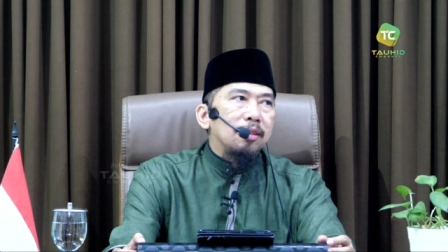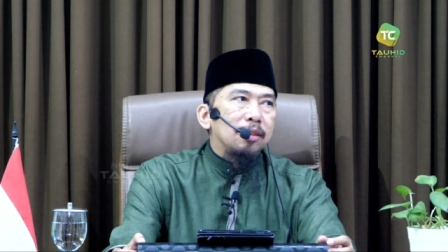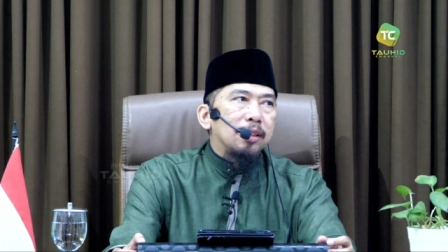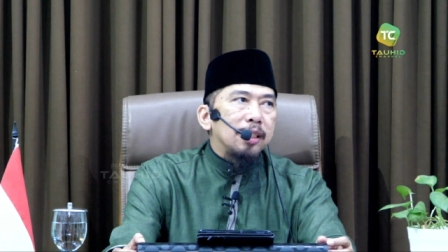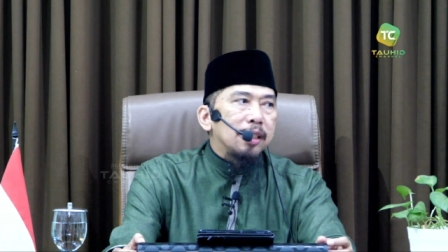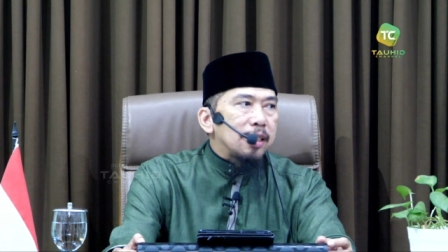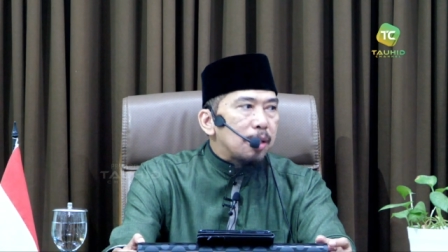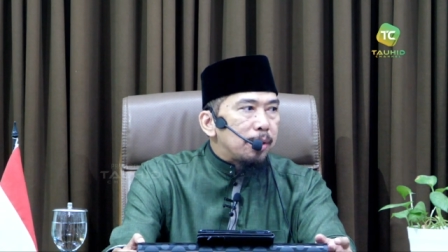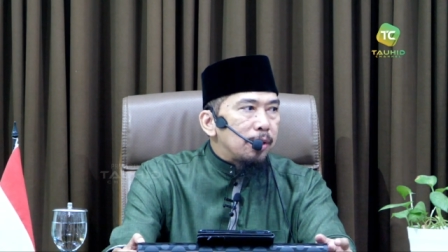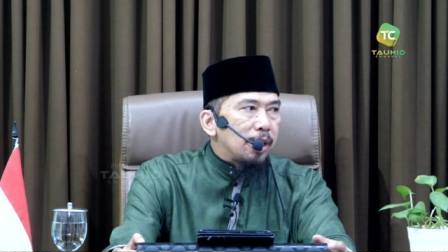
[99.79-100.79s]
oh, ternyata
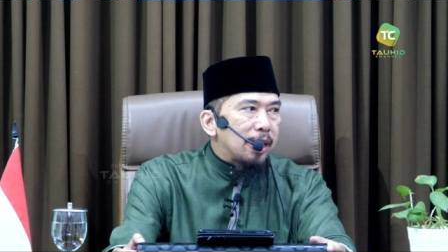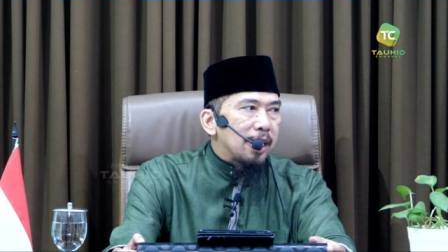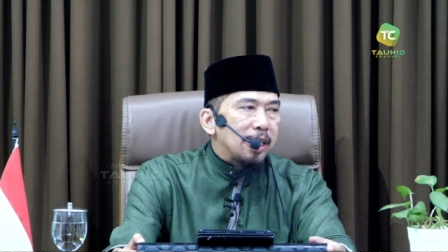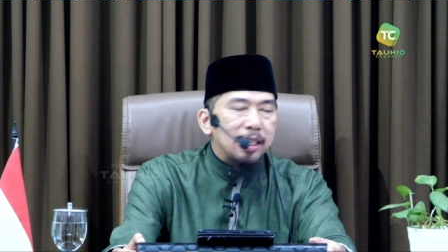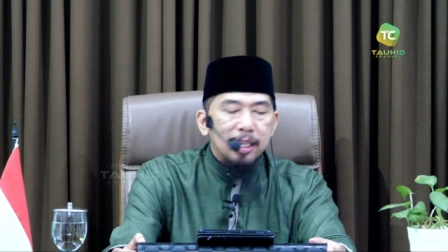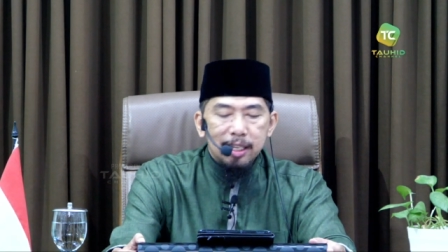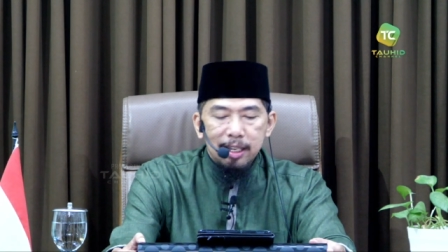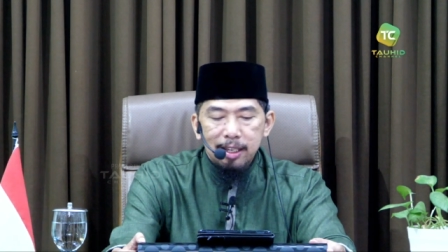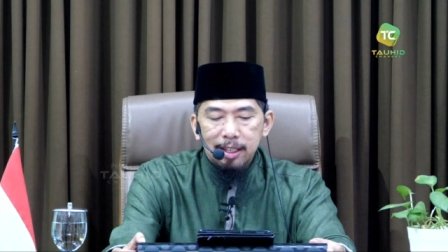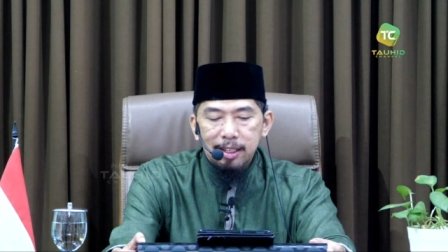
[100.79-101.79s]
sama juga kayak kita ya.